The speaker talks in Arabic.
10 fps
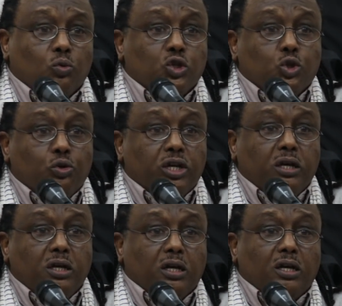وسوريا
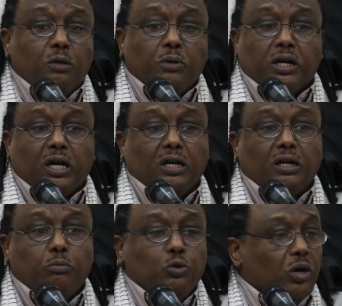هي عبارة
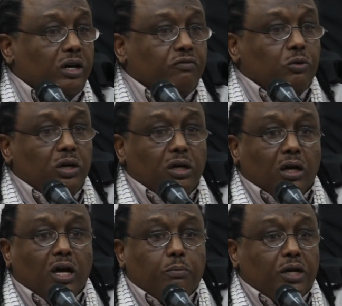عن الميدوايف أو
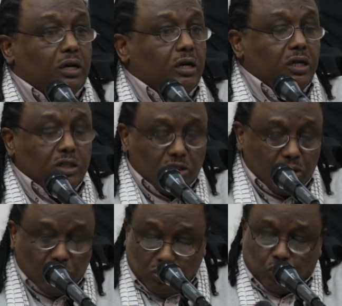القابلة التي
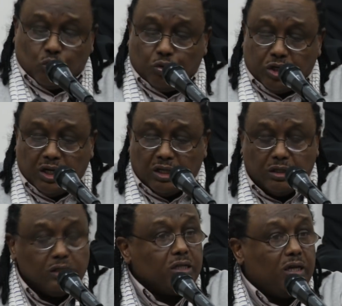ستخرج هذا
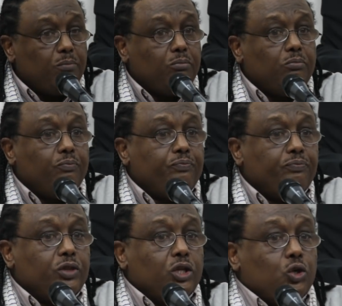النظام
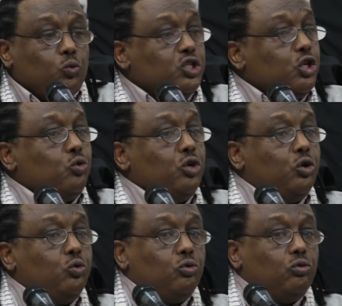وسيكون
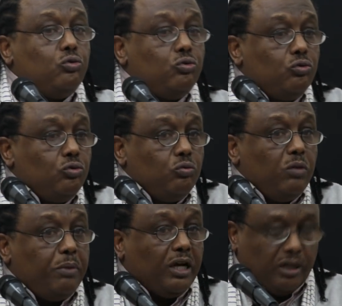له
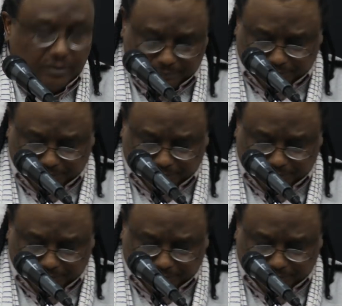ما بعدها